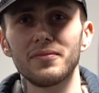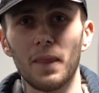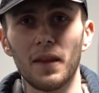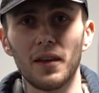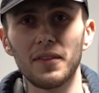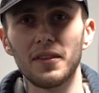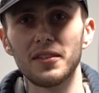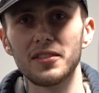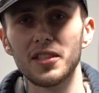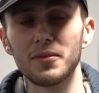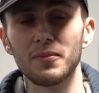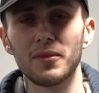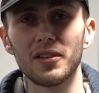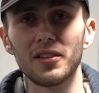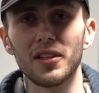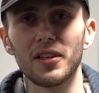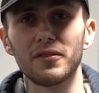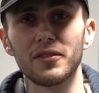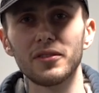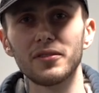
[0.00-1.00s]
Это самое
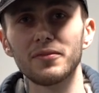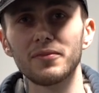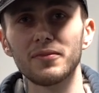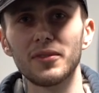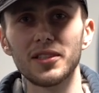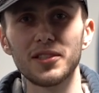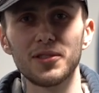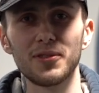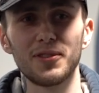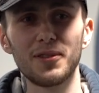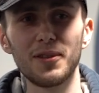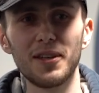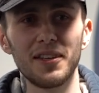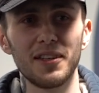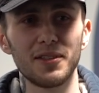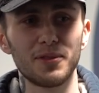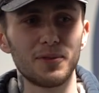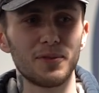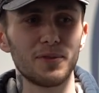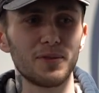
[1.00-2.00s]
главное. Если у тебя
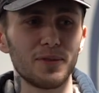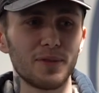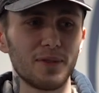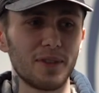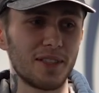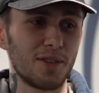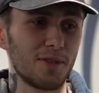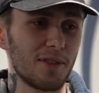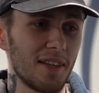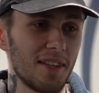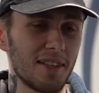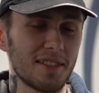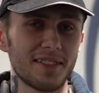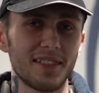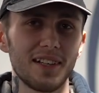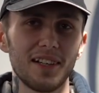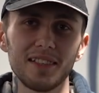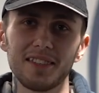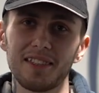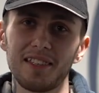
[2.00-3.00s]
нету, если у тебя есть
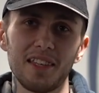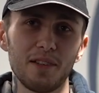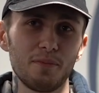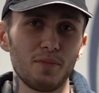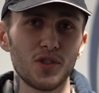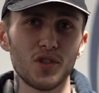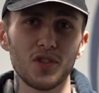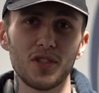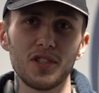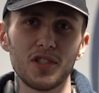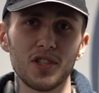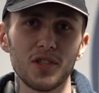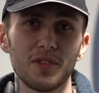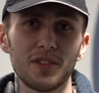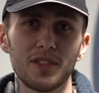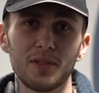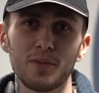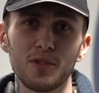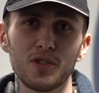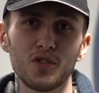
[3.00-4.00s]
страх, ты не обучишь ничего,
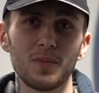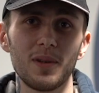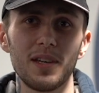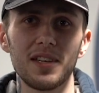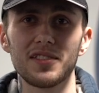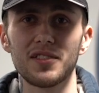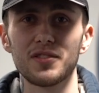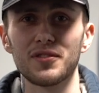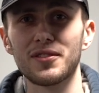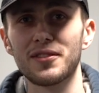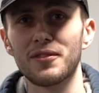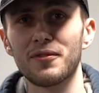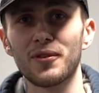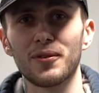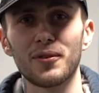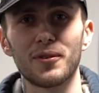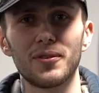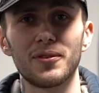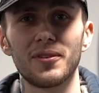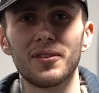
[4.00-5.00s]
ты будешь бояться
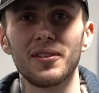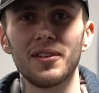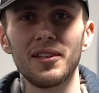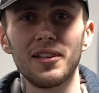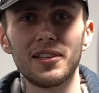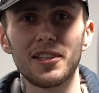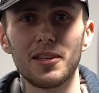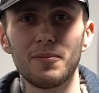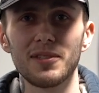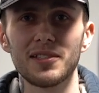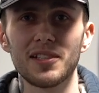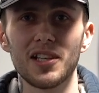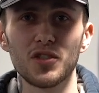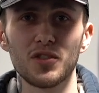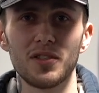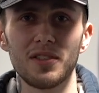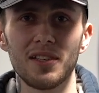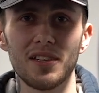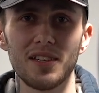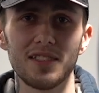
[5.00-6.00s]
всего угодно. Тебе
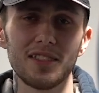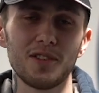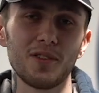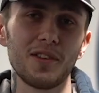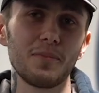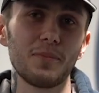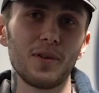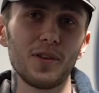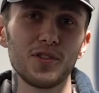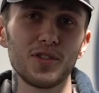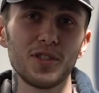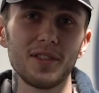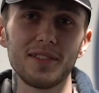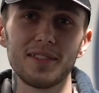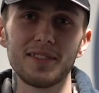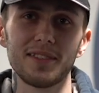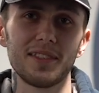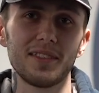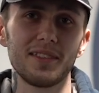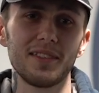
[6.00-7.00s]
скажут один раз, тебе не
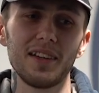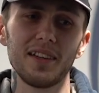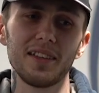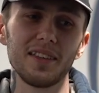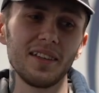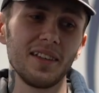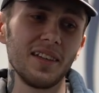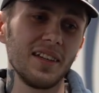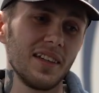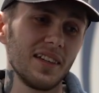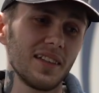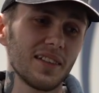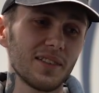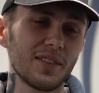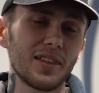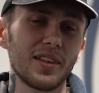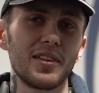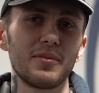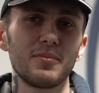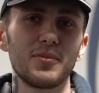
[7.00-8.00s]
получилось, кидай,
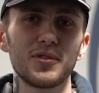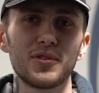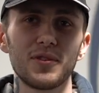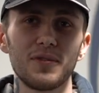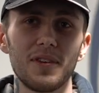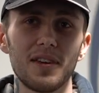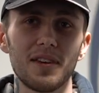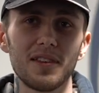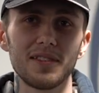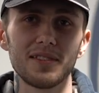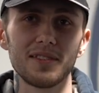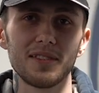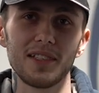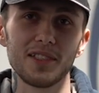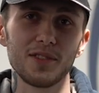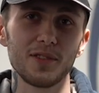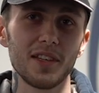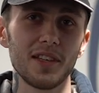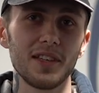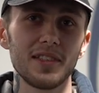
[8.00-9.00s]
тебя не будет уверенности.
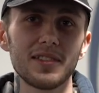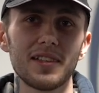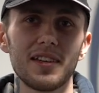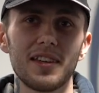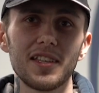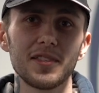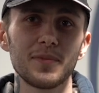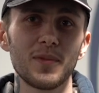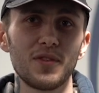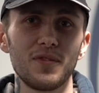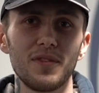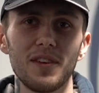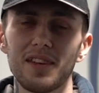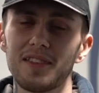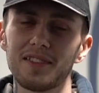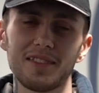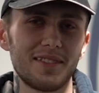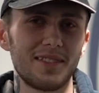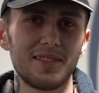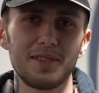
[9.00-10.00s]
Если у тебя есть харизма и
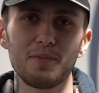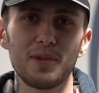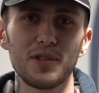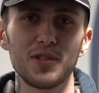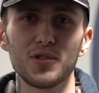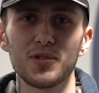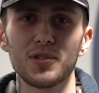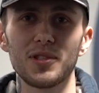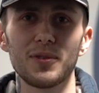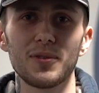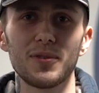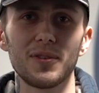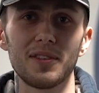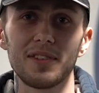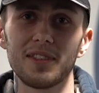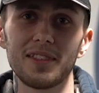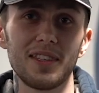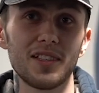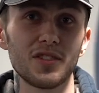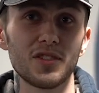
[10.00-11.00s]
уверенность, ты пойдешь куда
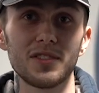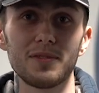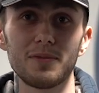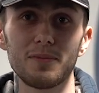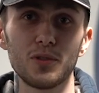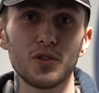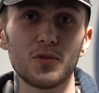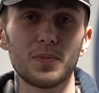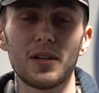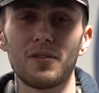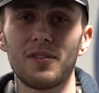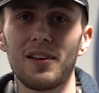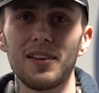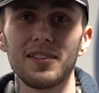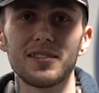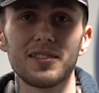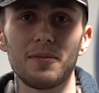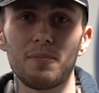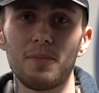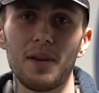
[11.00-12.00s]
угодно. Ты будешь
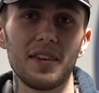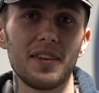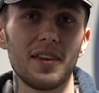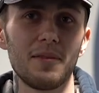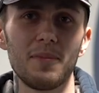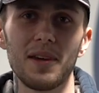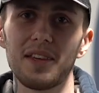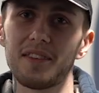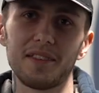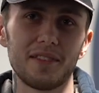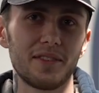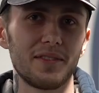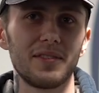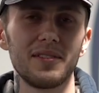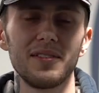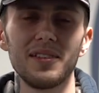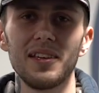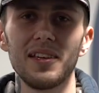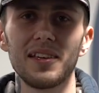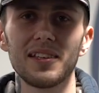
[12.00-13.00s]
проводиться опять, опять ты
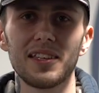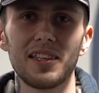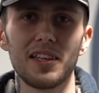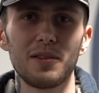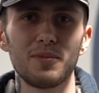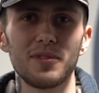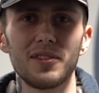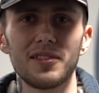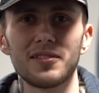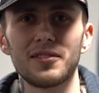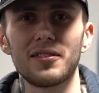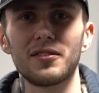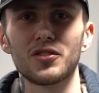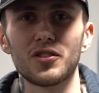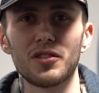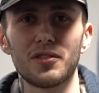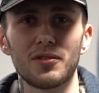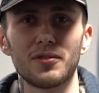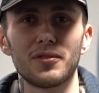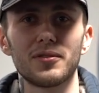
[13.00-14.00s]
когда-нибудь
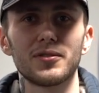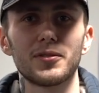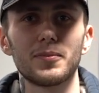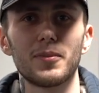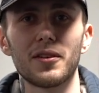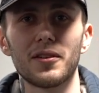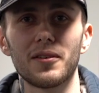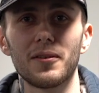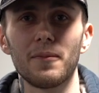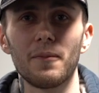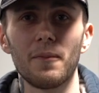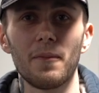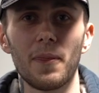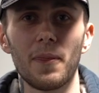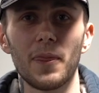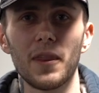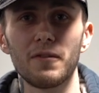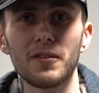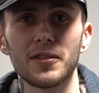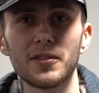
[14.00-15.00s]
достигнешь этого успеха
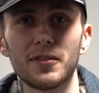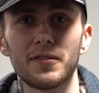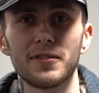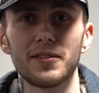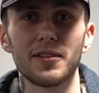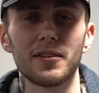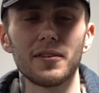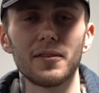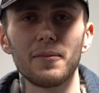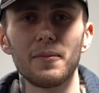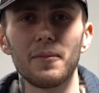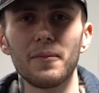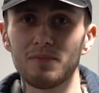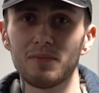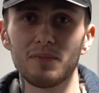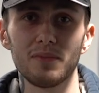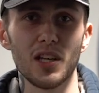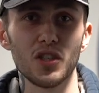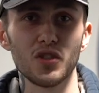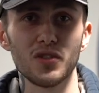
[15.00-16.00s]
и высот всех.
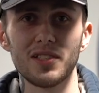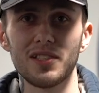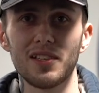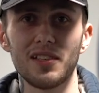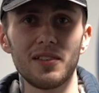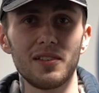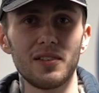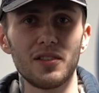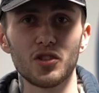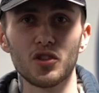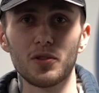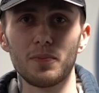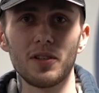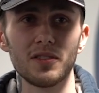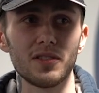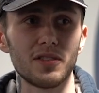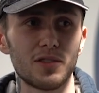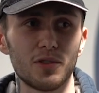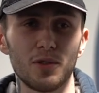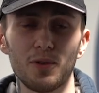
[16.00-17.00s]
Даже если не
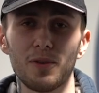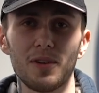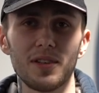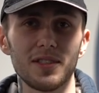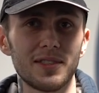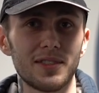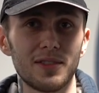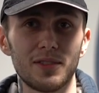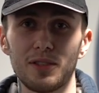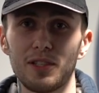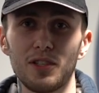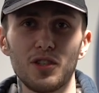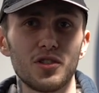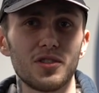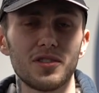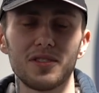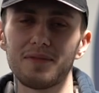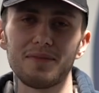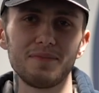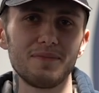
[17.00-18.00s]
ошибаться сто раз,
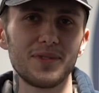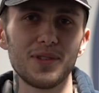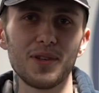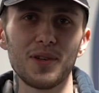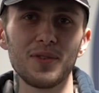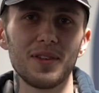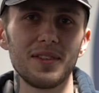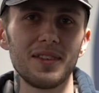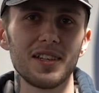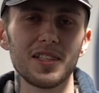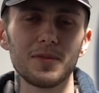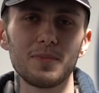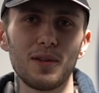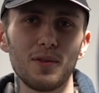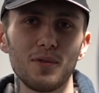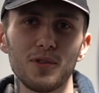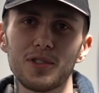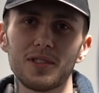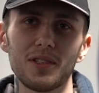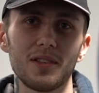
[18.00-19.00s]
тысяча, все равно один раз
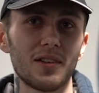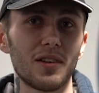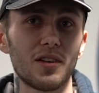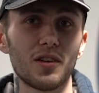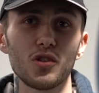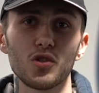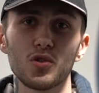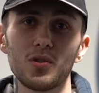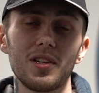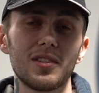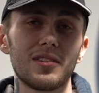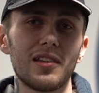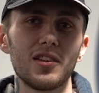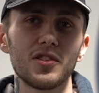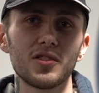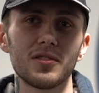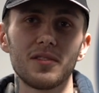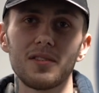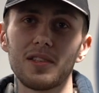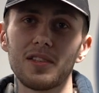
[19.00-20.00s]
получится хорошо и
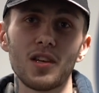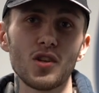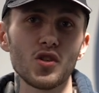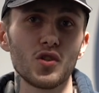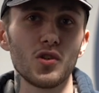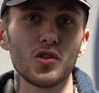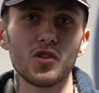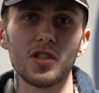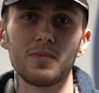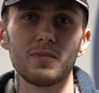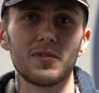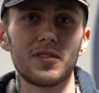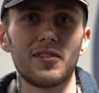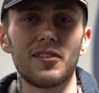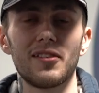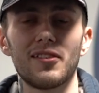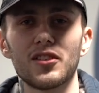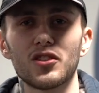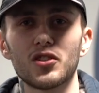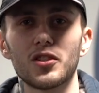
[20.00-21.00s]
отлично. И даже лучше, чем
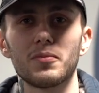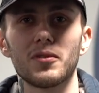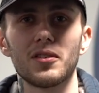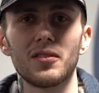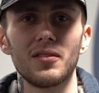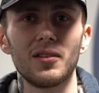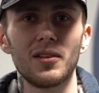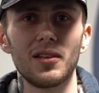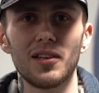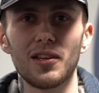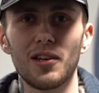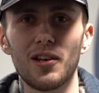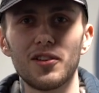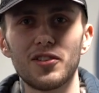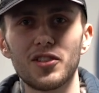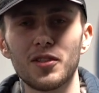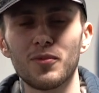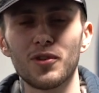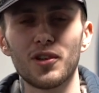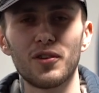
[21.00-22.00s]
ты ошибки или
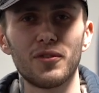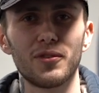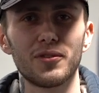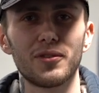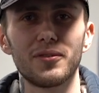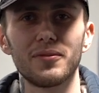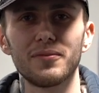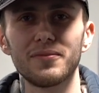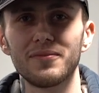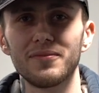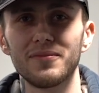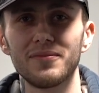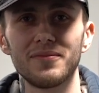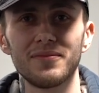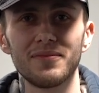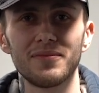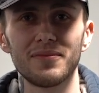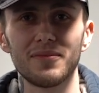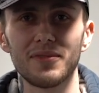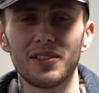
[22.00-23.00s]
чем у кого-то.
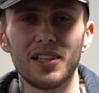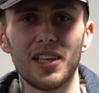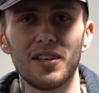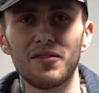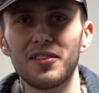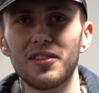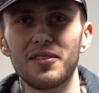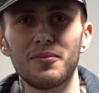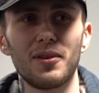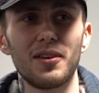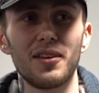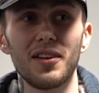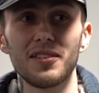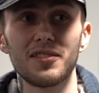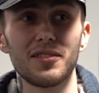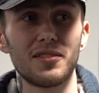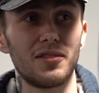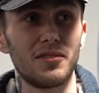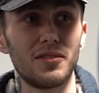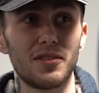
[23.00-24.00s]
Главное не
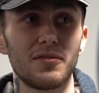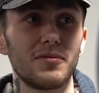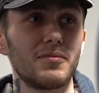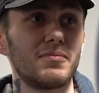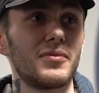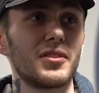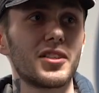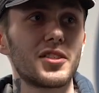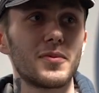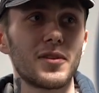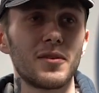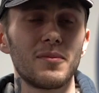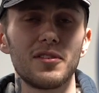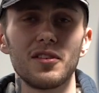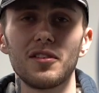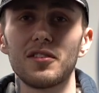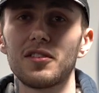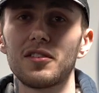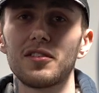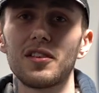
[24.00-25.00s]
бояться и
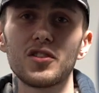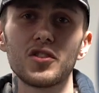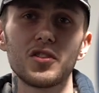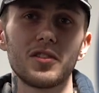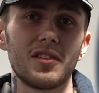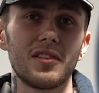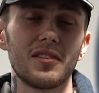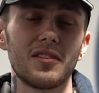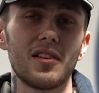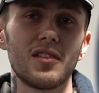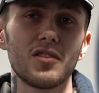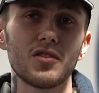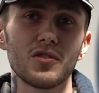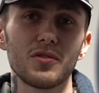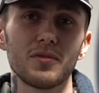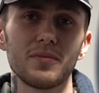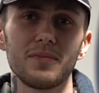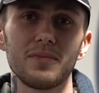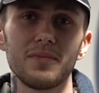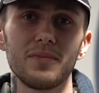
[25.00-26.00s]
экспериментировать, и дальше идти и
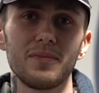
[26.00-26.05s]
дальше.